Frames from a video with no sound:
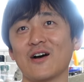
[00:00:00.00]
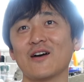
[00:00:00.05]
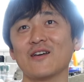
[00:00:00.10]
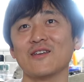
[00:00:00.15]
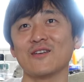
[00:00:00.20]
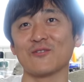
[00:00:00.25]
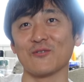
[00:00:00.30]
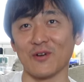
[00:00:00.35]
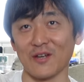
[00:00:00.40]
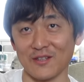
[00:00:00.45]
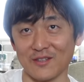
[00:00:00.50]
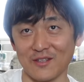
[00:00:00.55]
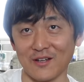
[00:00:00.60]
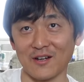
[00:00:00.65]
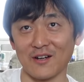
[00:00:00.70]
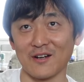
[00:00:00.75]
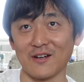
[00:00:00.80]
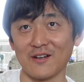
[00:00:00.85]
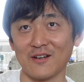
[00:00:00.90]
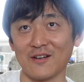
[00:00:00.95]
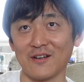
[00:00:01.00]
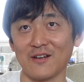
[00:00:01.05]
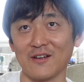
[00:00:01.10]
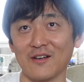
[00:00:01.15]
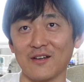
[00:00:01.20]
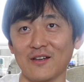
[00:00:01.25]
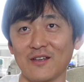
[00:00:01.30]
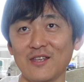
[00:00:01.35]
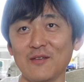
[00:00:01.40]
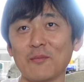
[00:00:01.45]
はい1個減ったから
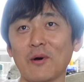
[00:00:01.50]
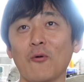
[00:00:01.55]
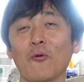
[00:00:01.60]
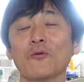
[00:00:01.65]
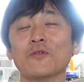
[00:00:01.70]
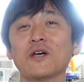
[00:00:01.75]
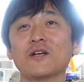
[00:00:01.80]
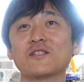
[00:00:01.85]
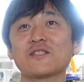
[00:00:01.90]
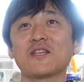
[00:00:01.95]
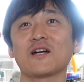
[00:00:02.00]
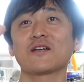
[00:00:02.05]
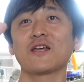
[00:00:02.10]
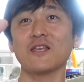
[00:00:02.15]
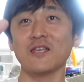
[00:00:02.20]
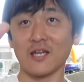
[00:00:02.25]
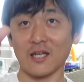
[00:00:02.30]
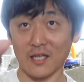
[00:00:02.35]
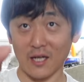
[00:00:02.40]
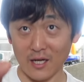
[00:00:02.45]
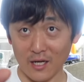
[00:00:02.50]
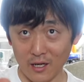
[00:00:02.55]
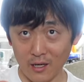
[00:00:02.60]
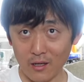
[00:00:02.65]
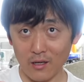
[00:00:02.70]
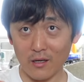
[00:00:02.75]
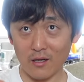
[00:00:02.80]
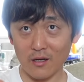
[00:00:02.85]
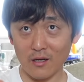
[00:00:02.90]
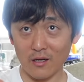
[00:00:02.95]
今同じだけ嫌だから